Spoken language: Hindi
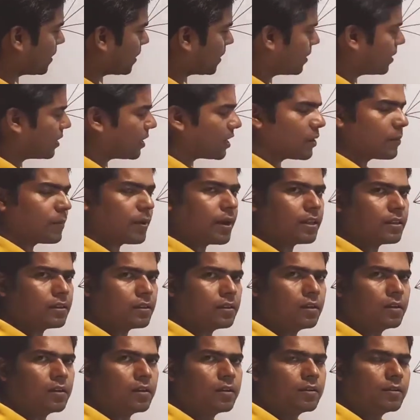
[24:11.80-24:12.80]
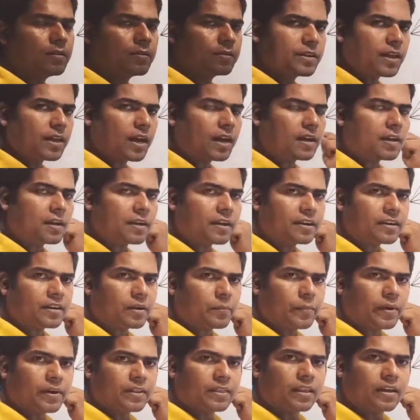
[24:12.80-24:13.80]
के बाद क्या करेंगे
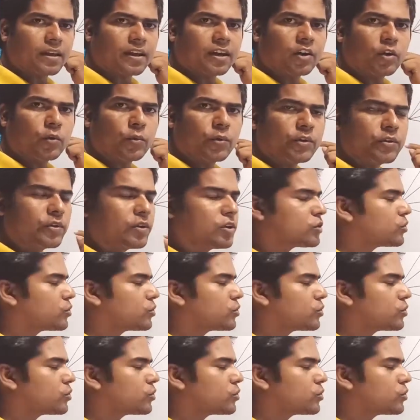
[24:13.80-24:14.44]
प्रत्येक इंडिविजुअल्स को